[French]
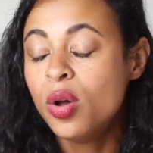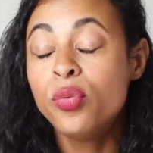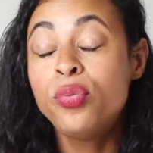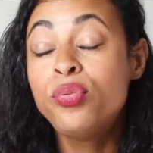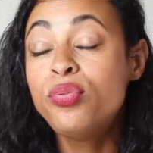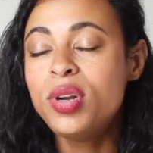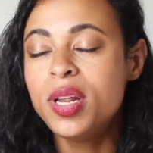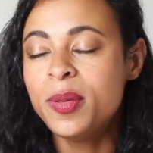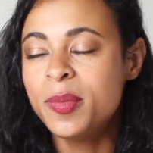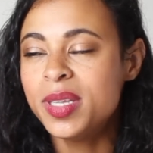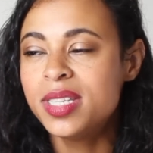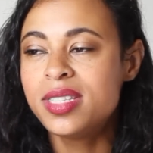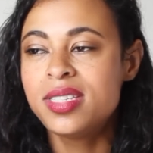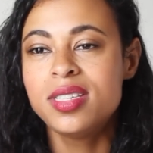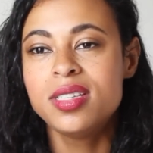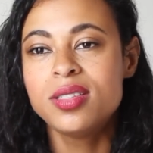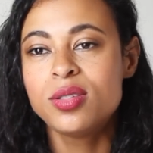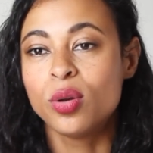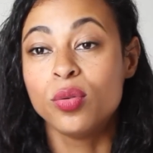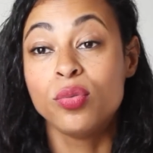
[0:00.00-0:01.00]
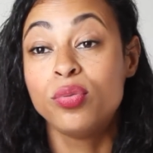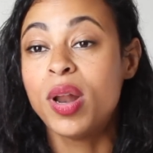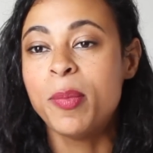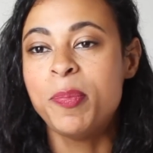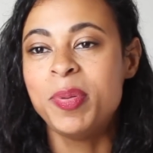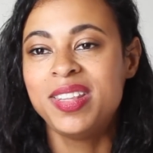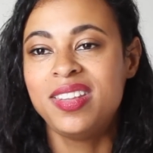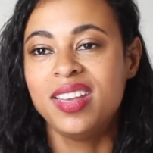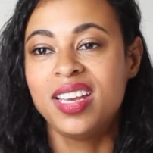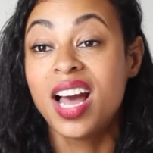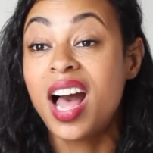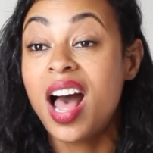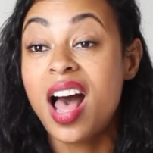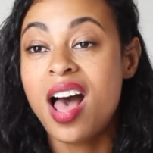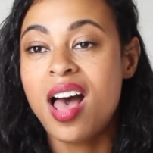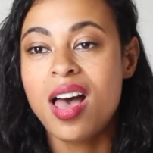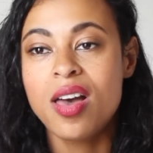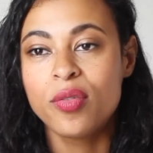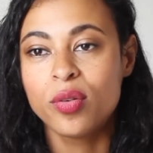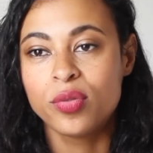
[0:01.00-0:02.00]
vous les métisses vous la pétez
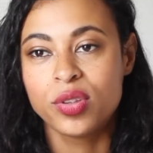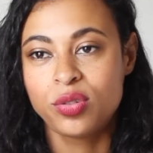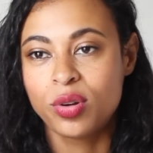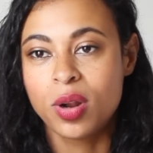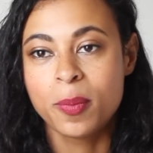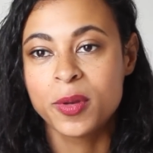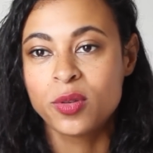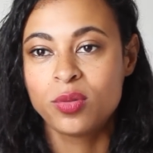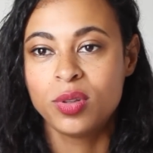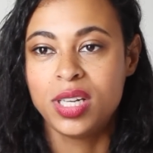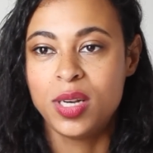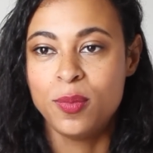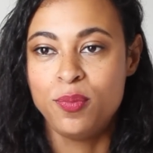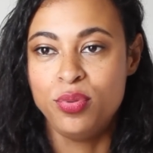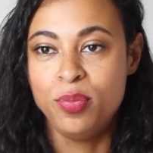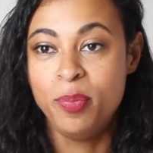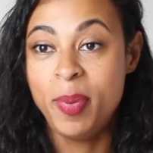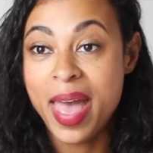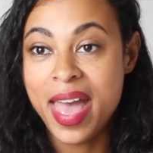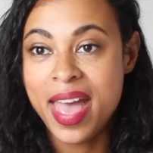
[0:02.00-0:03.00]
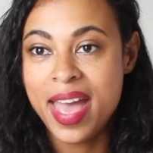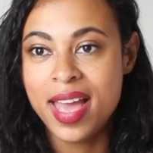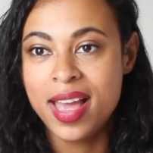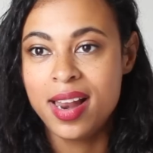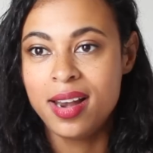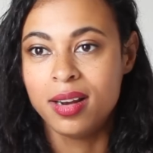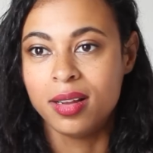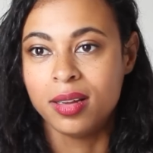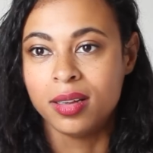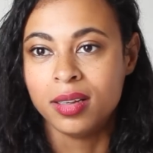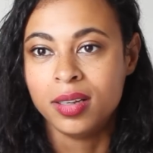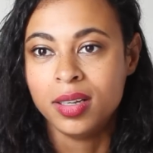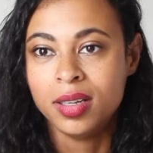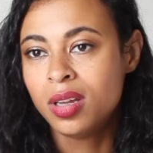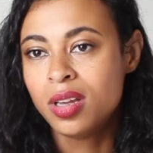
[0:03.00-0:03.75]
grave, vous avez toujours l'impression d'être les plus belles. Euh.